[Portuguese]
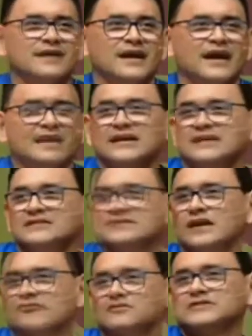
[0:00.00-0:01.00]
é que ele
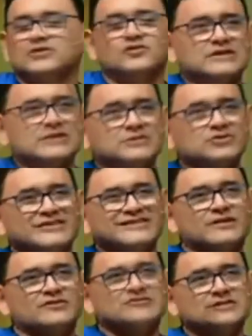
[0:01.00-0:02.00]
não se contaminou, ele
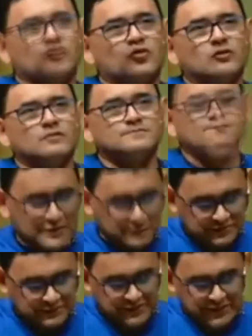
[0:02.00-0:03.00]
não se
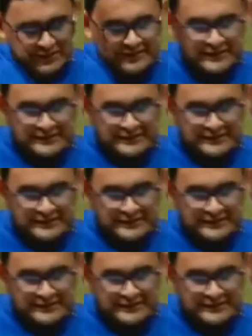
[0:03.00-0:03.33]
corrompeu. Lá em